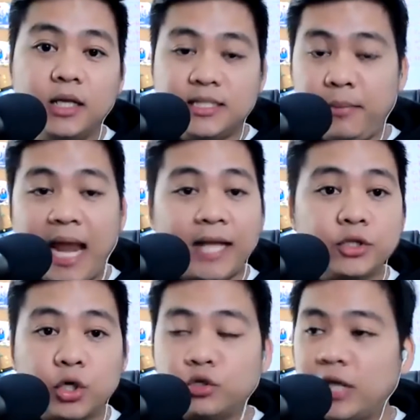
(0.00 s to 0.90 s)
si
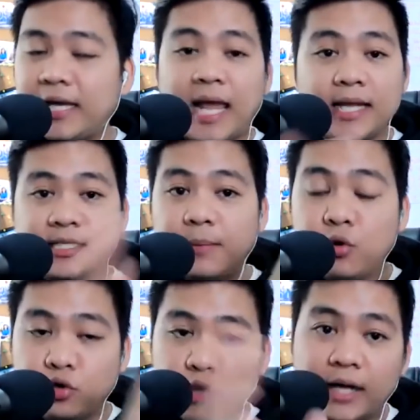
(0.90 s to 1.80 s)
Melandro, nakilala sa
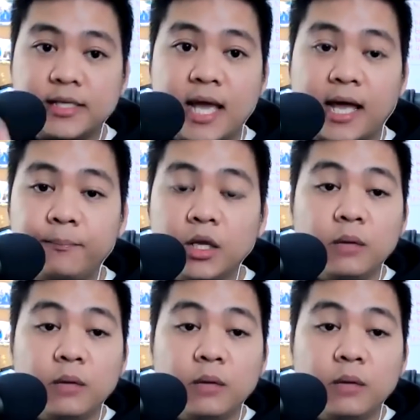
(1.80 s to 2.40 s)
buong lugar niya,